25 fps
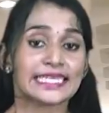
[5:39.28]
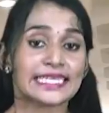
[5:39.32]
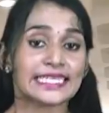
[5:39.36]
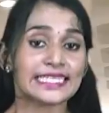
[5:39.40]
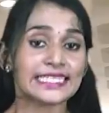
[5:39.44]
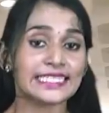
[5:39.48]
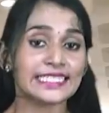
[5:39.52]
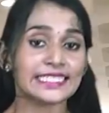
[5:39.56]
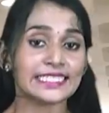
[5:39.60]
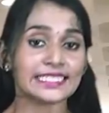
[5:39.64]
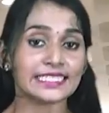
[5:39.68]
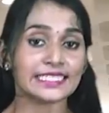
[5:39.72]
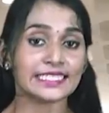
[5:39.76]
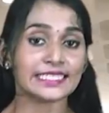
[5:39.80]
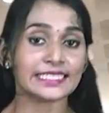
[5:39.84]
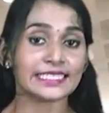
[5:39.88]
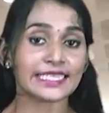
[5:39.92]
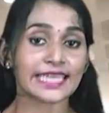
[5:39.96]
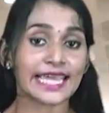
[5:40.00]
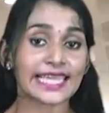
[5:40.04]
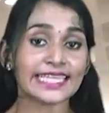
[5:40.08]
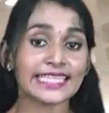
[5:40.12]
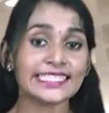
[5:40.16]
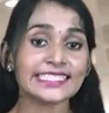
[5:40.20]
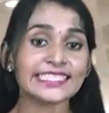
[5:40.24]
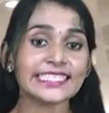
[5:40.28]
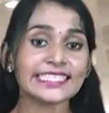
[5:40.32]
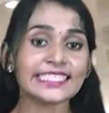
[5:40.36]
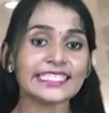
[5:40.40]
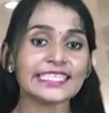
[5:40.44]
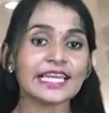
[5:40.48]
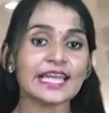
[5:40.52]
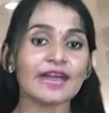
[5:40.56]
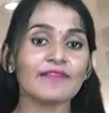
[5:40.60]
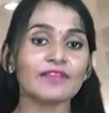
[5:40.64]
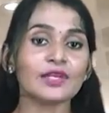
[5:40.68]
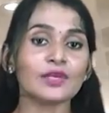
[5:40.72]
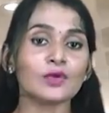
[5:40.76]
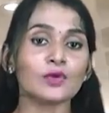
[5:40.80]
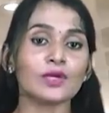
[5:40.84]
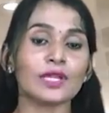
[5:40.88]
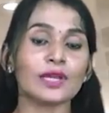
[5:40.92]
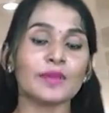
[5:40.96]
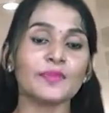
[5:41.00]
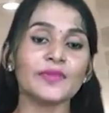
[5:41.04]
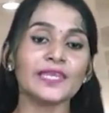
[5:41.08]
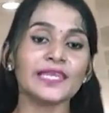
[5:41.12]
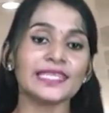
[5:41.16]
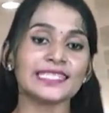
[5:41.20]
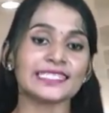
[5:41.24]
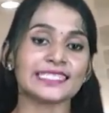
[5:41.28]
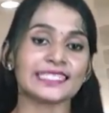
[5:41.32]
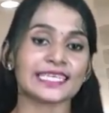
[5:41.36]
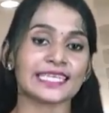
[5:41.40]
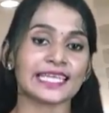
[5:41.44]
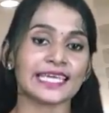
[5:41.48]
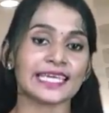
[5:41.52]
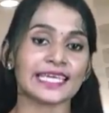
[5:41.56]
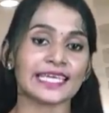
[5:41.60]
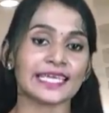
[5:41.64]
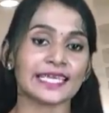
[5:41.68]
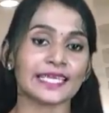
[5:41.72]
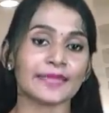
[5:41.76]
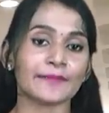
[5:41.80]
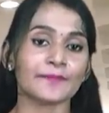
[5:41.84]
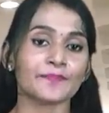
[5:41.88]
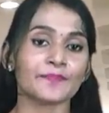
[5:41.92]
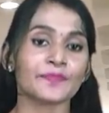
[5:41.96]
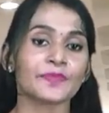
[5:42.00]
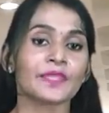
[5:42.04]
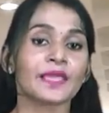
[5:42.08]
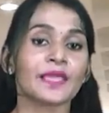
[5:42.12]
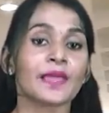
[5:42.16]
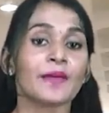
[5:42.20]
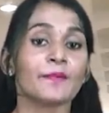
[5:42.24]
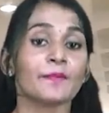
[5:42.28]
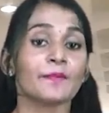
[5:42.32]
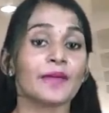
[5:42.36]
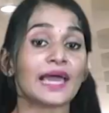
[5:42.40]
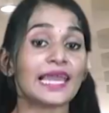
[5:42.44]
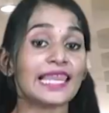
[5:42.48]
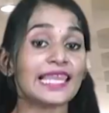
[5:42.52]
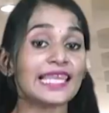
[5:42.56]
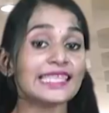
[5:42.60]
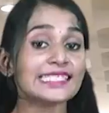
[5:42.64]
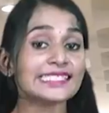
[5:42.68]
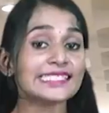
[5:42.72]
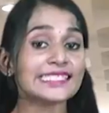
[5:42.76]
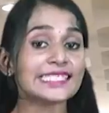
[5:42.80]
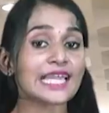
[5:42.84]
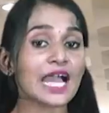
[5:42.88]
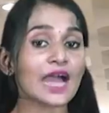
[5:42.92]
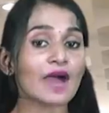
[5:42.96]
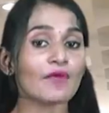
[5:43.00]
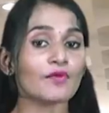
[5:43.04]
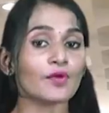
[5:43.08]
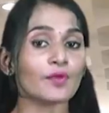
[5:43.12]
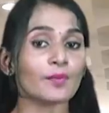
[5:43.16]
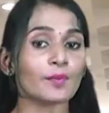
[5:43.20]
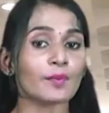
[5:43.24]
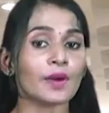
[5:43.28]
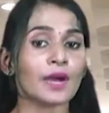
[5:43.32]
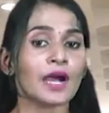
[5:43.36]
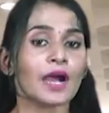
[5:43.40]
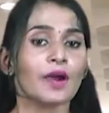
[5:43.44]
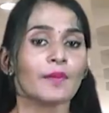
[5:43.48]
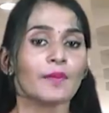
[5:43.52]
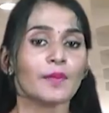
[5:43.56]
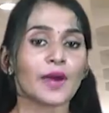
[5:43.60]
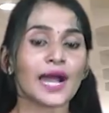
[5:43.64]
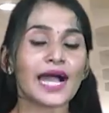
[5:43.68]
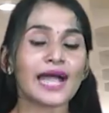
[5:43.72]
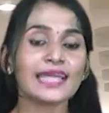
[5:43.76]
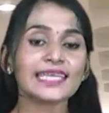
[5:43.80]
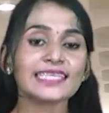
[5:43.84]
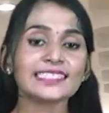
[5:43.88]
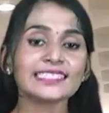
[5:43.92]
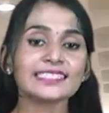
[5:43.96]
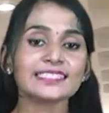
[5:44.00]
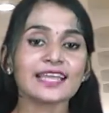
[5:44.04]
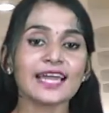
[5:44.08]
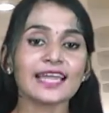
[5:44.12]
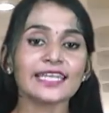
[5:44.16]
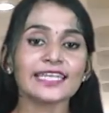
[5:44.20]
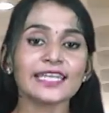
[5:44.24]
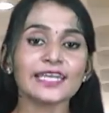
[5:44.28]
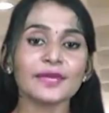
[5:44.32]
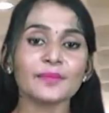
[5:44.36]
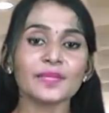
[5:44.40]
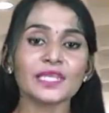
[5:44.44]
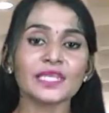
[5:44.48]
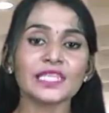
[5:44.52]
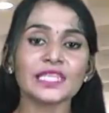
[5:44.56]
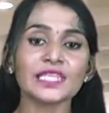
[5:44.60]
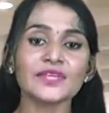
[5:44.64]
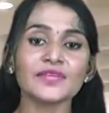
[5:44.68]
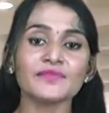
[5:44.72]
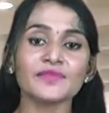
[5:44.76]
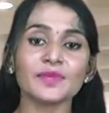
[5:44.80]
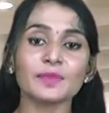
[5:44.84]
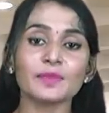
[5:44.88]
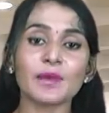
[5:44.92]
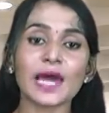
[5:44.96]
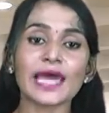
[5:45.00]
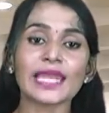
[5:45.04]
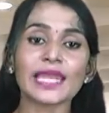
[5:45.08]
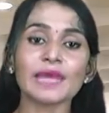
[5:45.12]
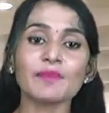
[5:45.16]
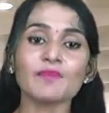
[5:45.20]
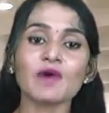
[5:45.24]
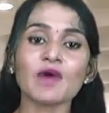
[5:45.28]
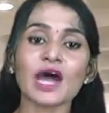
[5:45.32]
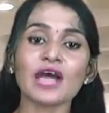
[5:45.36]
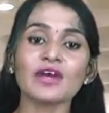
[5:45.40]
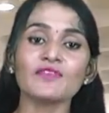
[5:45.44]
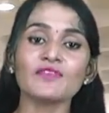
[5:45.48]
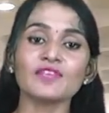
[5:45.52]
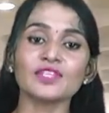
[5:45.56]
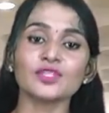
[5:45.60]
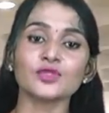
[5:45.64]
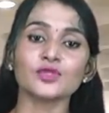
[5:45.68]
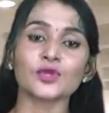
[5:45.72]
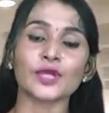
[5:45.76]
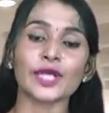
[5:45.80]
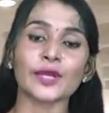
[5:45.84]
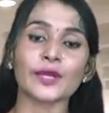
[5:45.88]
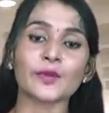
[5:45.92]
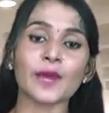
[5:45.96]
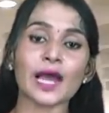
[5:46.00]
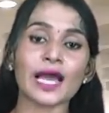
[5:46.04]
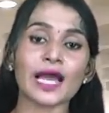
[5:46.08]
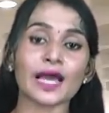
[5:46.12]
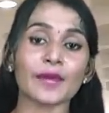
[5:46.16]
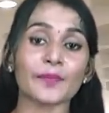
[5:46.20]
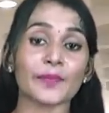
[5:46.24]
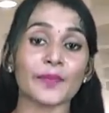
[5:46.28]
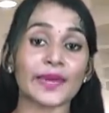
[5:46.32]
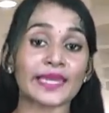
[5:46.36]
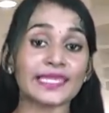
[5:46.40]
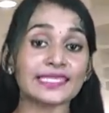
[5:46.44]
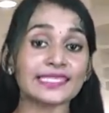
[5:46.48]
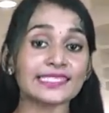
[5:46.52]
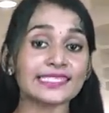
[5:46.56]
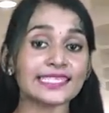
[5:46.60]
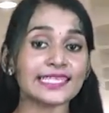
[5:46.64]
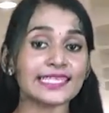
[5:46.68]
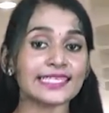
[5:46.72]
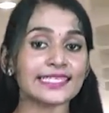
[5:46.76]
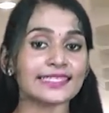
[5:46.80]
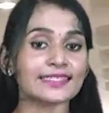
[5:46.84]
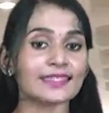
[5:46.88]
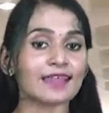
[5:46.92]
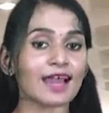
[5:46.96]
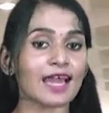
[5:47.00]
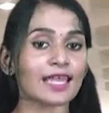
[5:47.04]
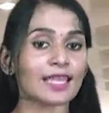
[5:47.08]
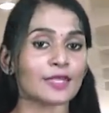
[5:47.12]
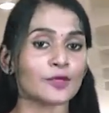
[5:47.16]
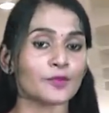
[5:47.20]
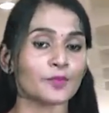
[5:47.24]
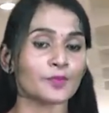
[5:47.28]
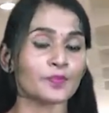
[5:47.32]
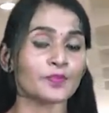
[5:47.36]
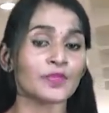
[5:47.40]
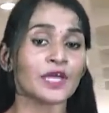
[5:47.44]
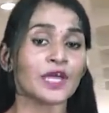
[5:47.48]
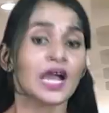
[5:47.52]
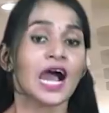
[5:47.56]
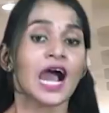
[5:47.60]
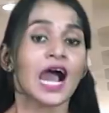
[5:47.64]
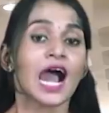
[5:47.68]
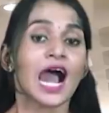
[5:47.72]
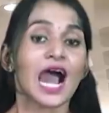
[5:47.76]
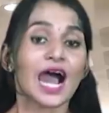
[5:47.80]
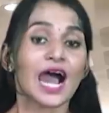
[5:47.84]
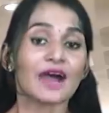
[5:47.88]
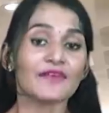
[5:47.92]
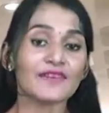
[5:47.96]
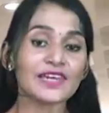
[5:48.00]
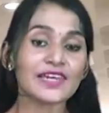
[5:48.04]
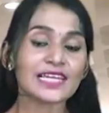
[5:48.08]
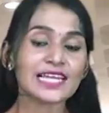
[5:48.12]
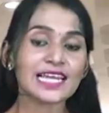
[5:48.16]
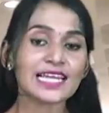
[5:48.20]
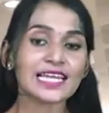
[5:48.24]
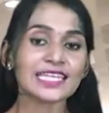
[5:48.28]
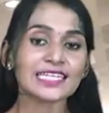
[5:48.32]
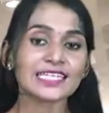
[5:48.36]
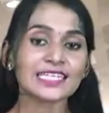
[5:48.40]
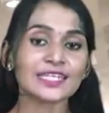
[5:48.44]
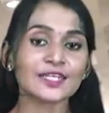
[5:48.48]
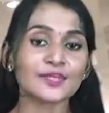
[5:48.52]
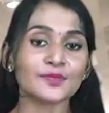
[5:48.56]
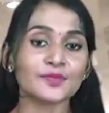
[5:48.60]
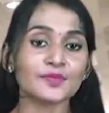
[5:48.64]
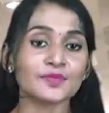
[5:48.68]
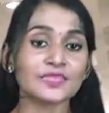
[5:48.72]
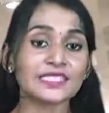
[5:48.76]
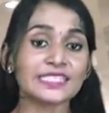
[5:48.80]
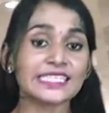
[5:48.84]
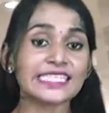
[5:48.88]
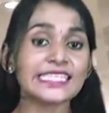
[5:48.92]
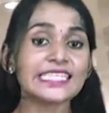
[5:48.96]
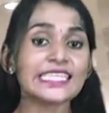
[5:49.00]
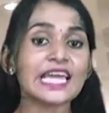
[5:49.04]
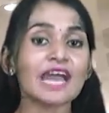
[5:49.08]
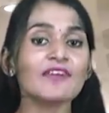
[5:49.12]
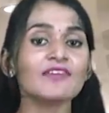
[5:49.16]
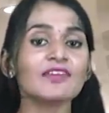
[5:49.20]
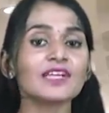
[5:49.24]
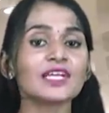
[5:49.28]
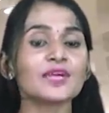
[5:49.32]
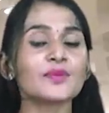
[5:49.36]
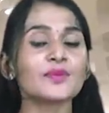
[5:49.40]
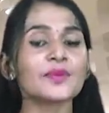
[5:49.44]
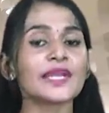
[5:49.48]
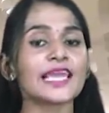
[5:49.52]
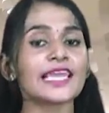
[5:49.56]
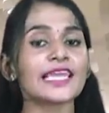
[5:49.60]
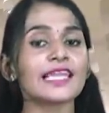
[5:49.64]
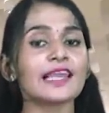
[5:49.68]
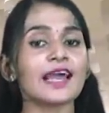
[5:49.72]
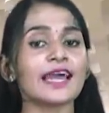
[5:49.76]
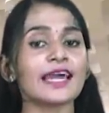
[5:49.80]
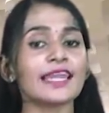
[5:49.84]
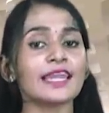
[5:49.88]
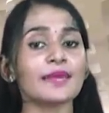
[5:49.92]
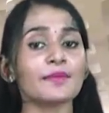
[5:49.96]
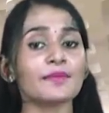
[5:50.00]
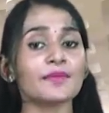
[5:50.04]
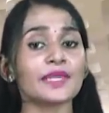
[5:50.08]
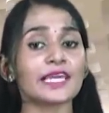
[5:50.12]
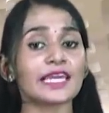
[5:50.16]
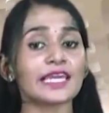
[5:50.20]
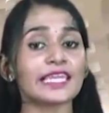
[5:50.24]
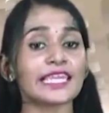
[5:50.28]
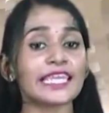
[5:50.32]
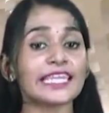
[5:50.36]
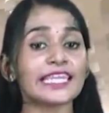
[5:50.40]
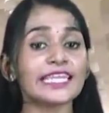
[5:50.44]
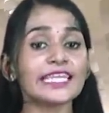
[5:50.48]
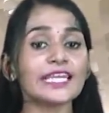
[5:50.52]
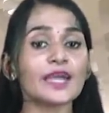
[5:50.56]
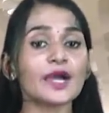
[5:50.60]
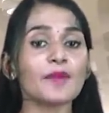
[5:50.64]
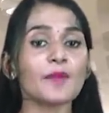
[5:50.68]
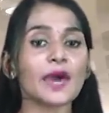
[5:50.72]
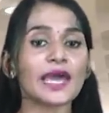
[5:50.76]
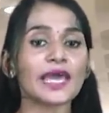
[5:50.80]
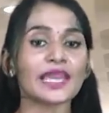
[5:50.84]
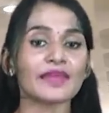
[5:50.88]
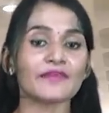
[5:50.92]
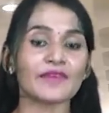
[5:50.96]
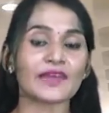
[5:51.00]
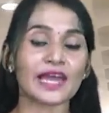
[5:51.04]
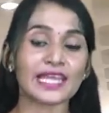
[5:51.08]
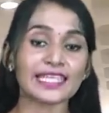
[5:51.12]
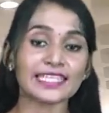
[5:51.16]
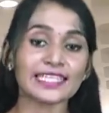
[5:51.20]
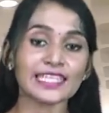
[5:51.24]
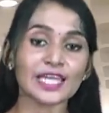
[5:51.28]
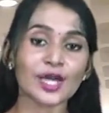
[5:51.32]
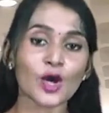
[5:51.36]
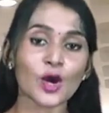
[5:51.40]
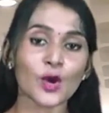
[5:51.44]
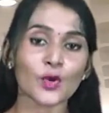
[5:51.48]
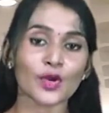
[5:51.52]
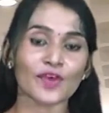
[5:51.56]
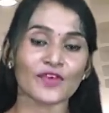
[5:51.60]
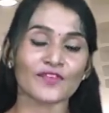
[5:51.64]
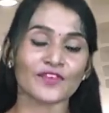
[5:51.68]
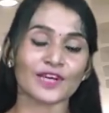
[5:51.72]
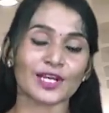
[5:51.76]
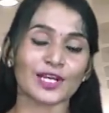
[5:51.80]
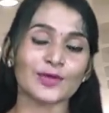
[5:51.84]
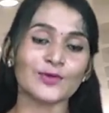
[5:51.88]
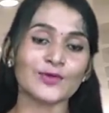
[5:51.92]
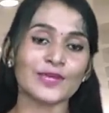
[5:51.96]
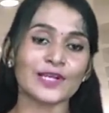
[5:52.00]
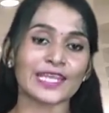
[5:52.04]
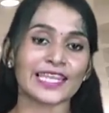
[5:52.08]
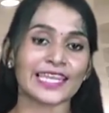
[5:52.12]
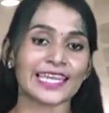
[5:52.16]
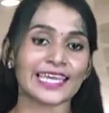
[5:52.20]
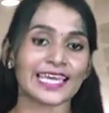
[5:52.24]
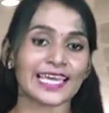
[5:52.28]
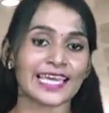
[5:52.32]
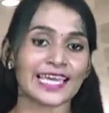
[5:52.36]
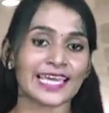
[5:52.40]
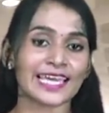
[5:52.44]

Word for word: இது நைஜீரியாவில் உள்ள பிரச்சனை மலேசியாவும் பாகிஸ்தானிடமிருந்து விமானம் வாங்குவது தொடர்பாக பரிசீலித்தாலும் அவர்களுக்கும் சீனாவுக்கும் இடையிலான மிக நெருக்கமான வர்த்தக உறவுகள் உள்ளன